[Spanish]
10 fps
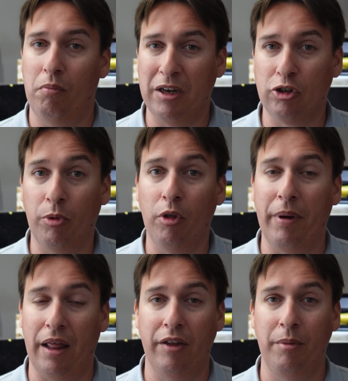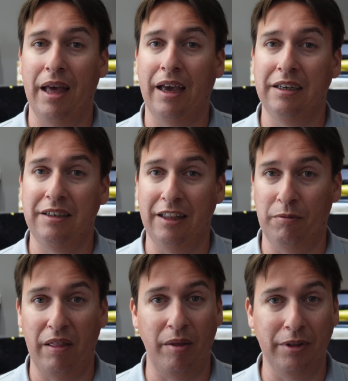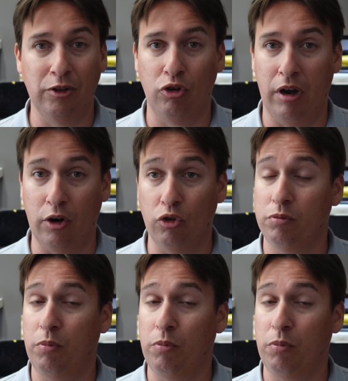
más cómodo para hacer viajes y desplazamientos largos.